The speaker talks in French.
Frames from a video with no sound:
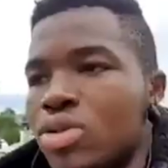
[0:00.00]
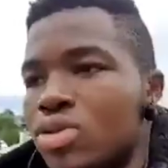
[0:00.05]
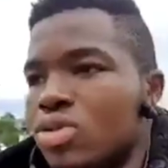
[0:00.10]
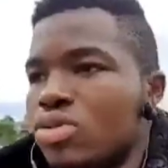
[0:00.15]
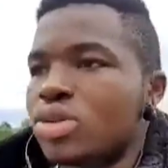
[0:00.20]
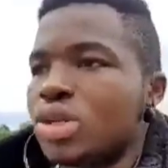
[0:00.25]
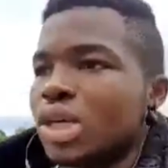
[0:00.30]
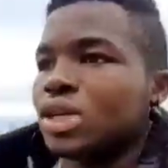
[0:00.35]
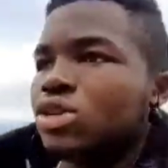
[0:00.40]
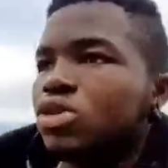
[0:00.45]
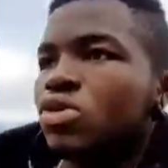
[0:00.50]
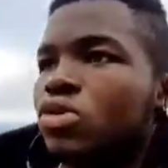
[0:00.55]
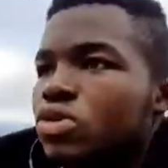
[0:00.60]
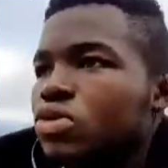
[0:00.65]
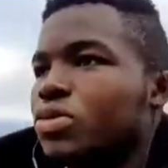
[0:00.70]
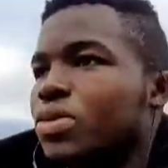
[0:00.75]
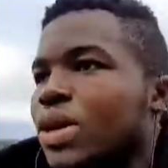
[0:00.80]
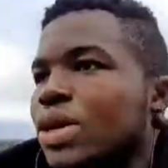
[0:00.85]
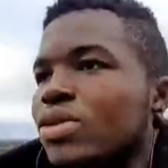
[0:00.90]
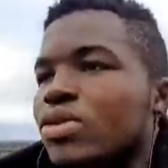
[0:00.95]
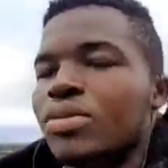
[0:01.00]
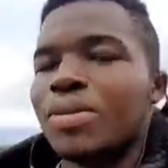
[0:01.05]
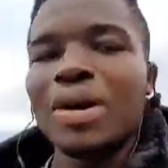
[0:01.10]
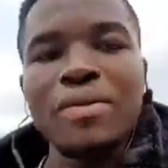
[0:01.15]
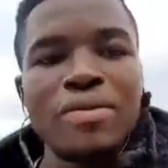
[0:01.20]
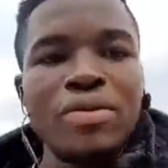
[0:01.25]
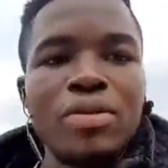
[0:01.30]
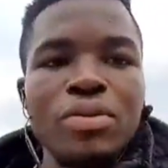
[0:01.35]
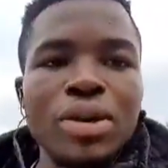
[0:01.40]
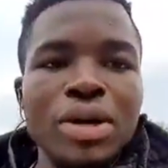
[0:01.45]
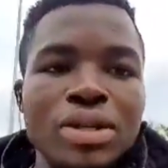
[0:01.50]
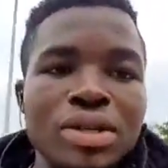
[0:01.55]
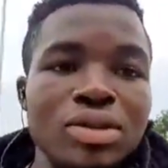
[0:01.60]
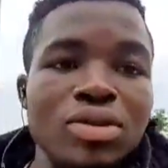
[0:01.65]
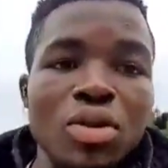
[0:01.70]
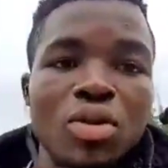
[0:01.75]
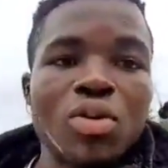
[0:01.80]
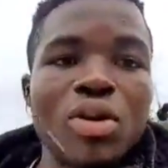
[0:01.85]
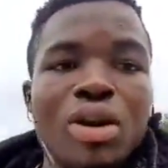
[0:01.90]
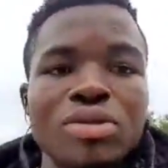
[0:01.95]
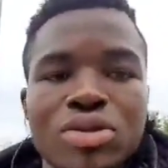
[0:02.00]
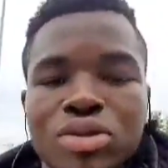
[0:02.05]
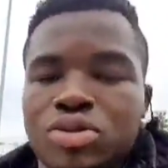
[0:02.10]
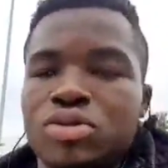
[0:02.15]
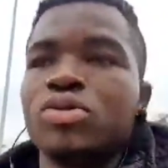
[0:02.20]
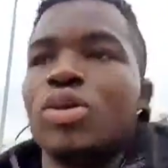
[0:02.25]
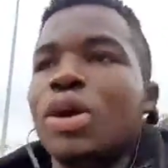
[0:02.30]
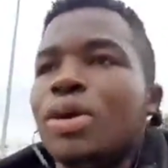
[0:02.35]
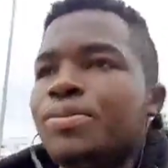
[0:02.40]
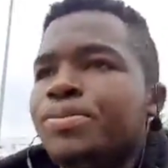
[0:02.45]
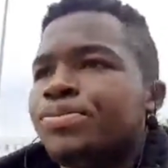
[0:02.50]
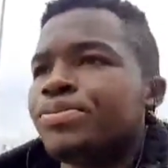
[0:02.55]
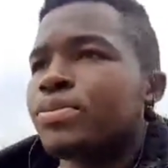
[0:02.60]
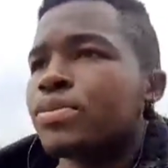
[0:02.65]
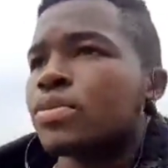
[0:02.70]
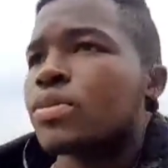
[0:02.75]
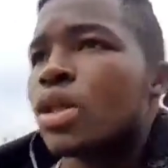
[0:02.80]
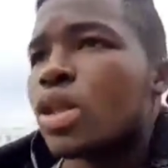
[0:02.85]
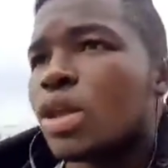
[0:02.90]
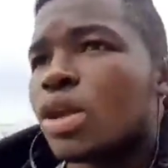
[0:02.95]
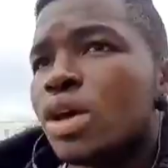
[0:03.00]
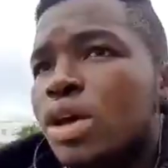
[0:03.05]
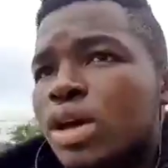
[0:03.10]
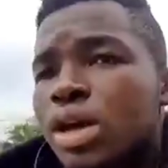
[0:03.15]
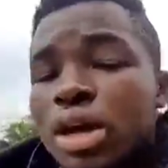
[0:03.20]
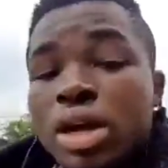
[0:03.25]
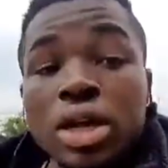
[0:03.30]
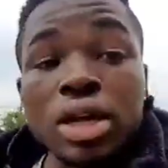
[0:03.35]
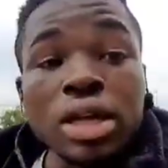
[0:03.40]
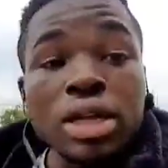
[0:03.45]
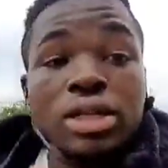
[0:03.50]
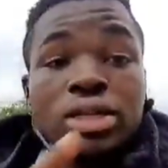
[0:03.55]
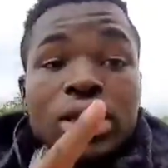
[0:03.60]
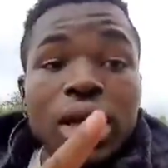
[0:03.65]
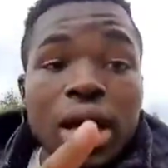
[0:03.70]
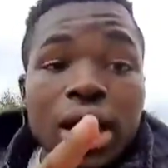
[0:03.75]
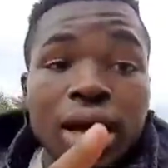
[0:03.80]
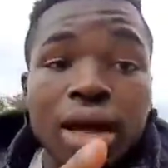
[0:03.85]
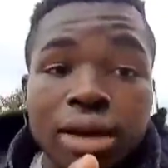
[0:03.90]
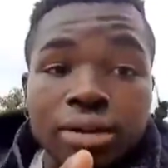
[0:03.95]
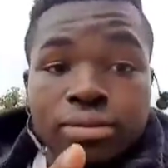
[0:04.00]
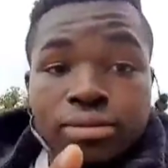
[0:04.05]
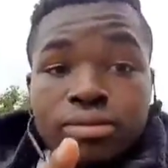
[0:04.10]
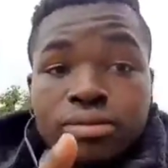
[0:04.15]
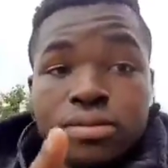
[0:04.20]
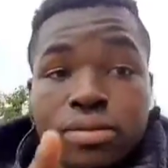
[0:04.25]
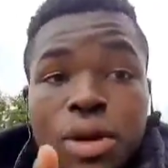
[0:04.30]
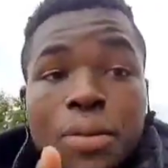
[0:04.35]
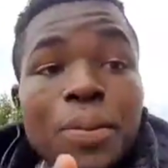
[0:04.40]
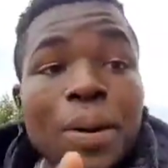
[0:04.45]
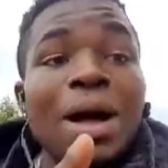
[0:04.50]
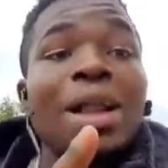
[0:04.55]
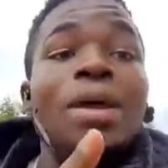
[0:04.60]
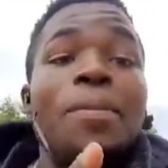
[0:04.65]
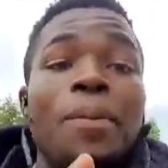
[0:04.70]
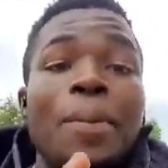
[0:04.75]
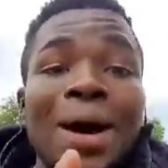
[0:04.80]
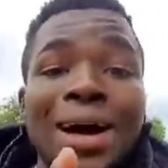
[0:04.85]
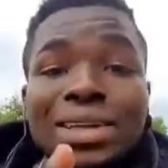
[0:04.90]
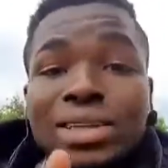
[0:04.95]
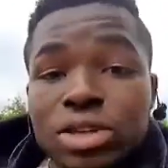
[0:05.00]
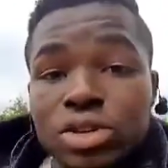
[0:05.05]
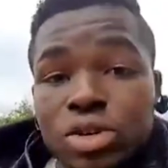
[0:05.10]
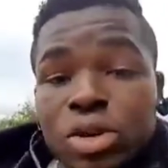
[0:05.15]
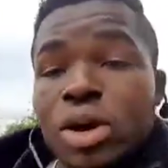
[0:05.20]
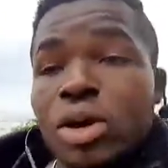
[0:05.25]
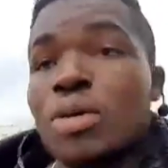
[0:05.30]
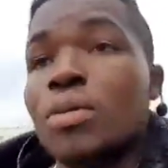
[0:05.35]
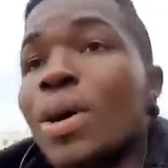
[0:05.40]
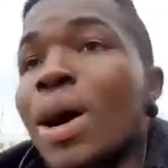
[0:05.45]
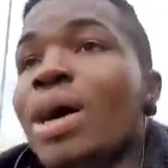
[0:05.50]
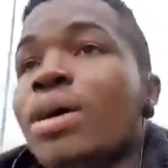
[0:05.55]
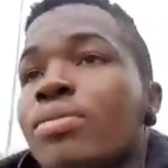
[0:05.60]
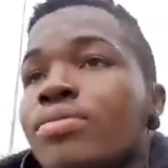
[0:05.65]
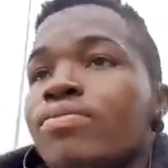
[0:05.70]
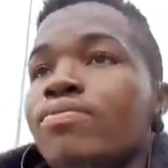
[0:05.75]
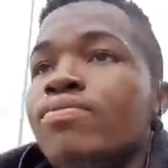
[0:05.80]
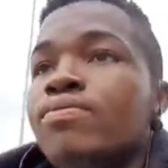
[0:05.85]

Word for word: de toutes ces choses, ou bien de ma vie, ou bien de quoi que ce soit. C'est de parler particulièrement